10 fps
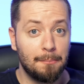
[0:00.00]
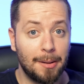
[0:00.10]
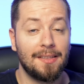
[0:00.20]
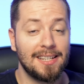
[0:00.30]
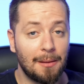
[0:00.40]

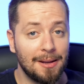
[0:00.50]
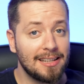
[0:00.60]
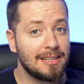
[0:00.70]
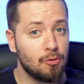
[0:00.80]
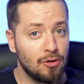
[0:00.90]

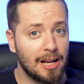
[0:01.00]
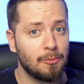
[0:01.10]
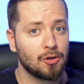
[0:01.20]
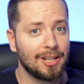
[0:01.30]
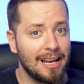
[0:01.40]
Precisamente si
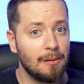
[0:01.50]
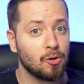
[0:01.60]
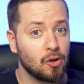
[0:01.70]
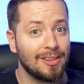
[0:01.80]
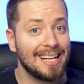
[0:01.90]
pulsamos en el
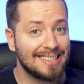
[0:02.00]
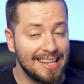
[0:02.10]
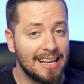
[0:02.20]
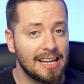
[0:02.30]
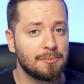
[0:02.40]
botón de
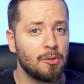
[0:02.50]
stickers